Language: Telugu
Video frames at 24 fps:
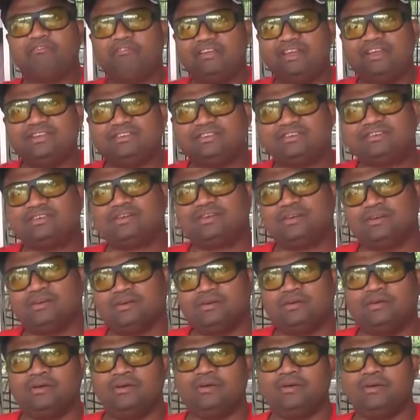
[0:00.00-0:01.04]
ఫీస్ట్
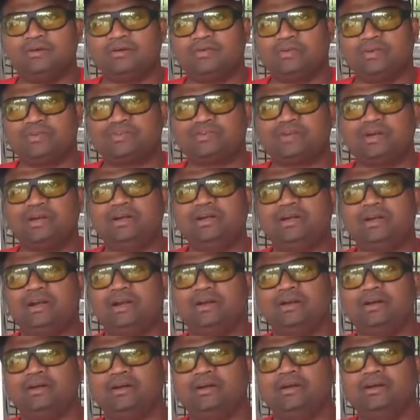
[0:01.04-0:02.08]
రెస్టారెంట్
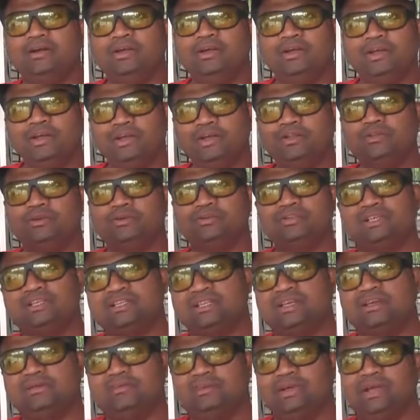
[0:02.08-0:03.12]
అండ్ ఇది
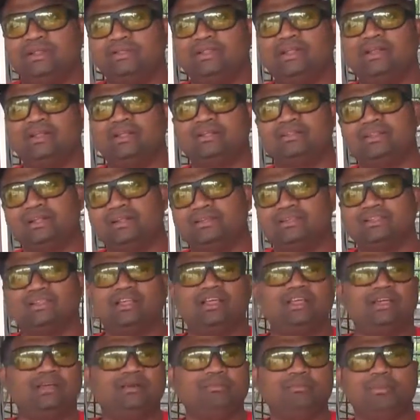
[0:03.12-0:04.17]
వచ్చేసి మీ అందరికీ
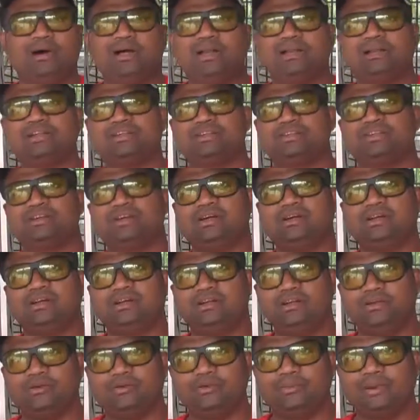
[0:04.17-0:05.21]
తెలిసిందే బాలకృష్ణ గారి
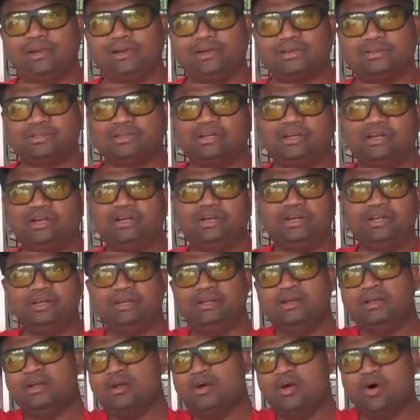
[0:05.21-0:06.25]
హీరో బాలకృష్ణ గారి ఇంటి
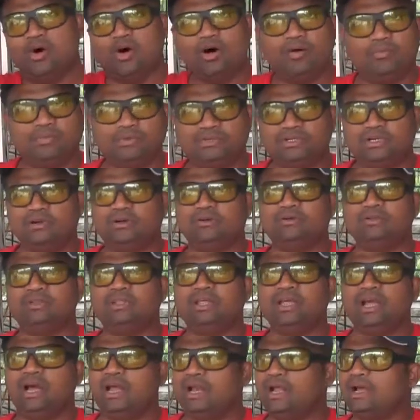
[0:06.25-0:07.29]
ఆపోజిట్లో
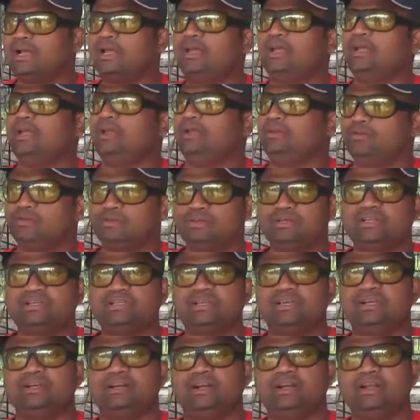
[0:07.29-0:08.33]
ఉంది అలాగే ఇది
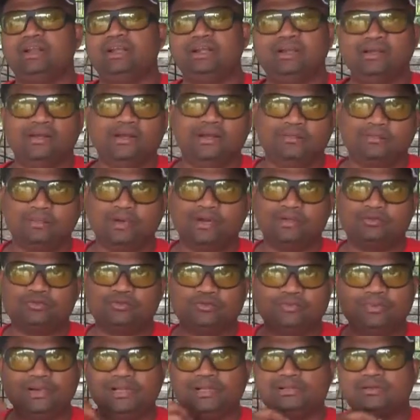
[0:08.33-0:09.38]
వచ్చేసి ఏంటంటే మన
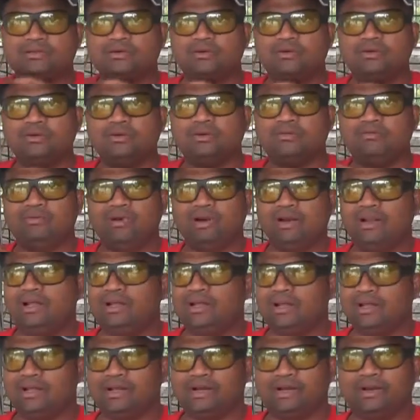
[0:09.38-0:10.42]
జూబ్లీహిల్స్లో ఉండటం వల్ల
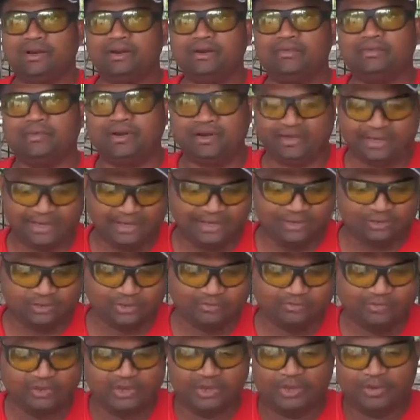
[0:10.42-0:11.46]
ఇక్కడ డిఫరెంట్ కైండ్స్
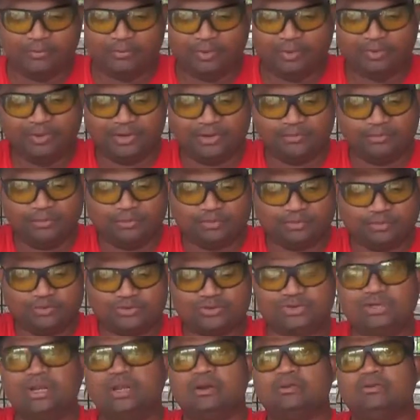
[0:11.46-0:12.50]
ఆఫ్ ఇప్పుడు మీరు ఇప్పుడు
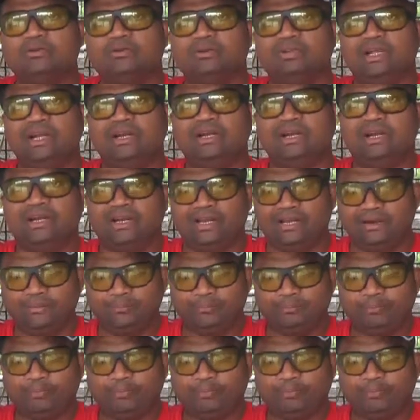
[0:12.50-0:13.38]
చూస్తున్నారు ఇదేంటంటే